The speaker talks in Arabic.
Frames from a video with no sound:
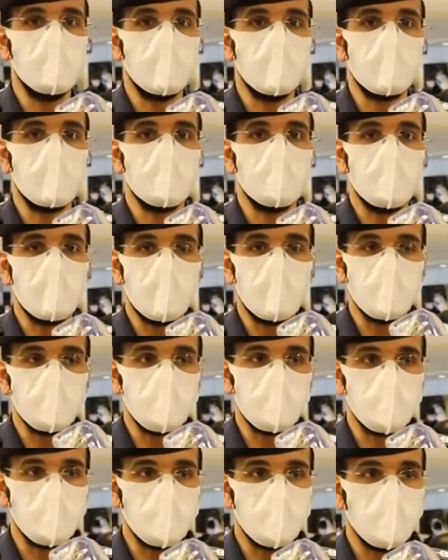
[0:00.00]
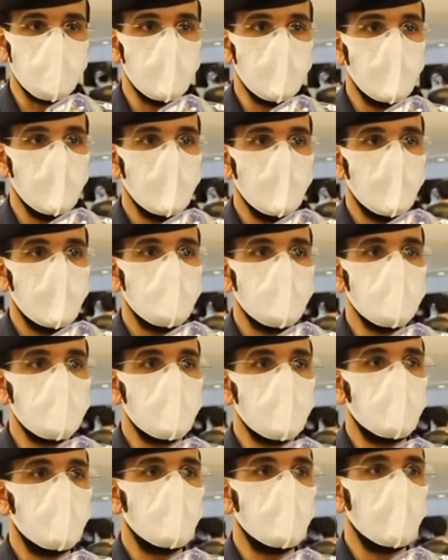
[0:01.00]
دام أكثر من ثلاث شهور
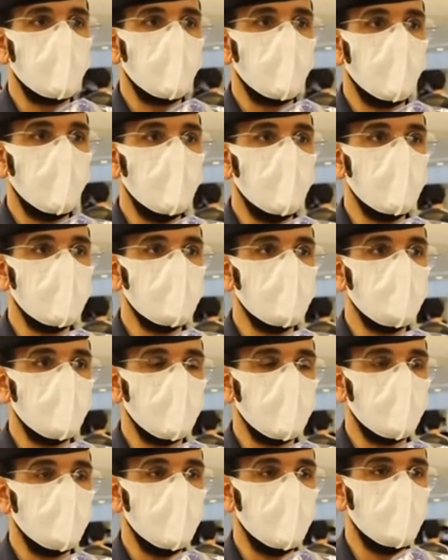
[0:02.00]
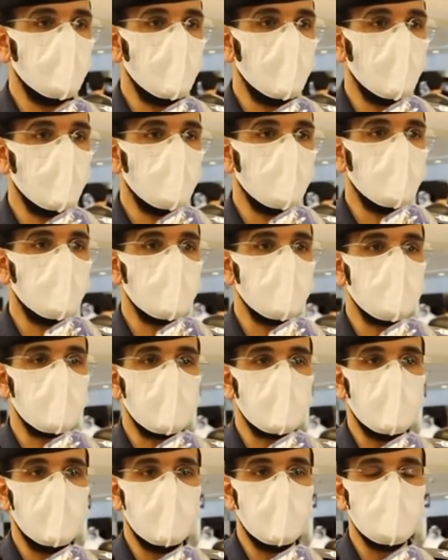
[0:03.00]
بسبب الاوضاع التي مرت بها البلاد
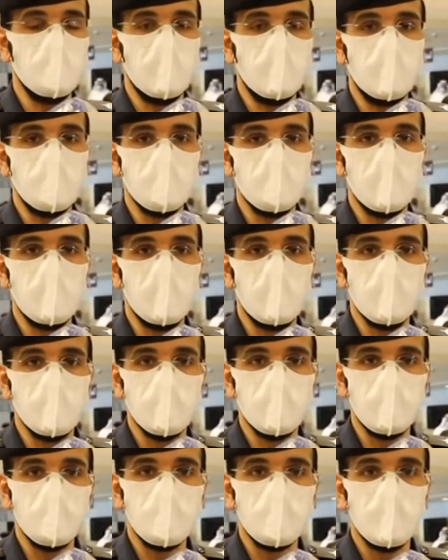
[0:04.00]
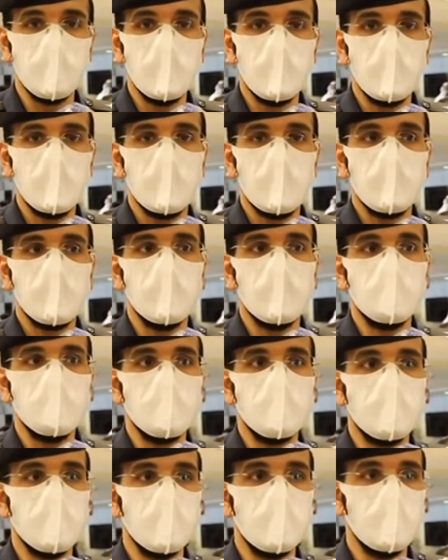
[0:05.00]
وباشرنا العمل الحمد لله اليوم
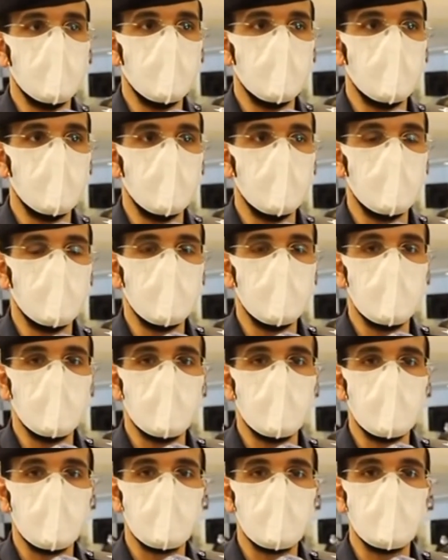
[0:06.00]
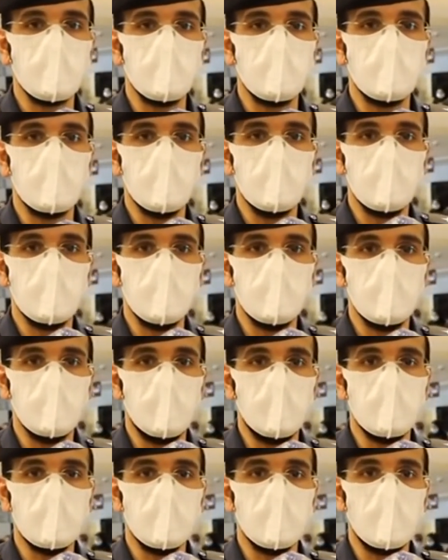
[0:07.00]
ضمن آه، خطه
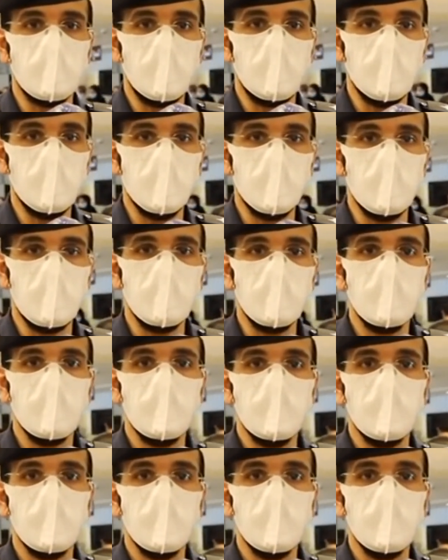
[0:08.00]
آه، اعاده الحياه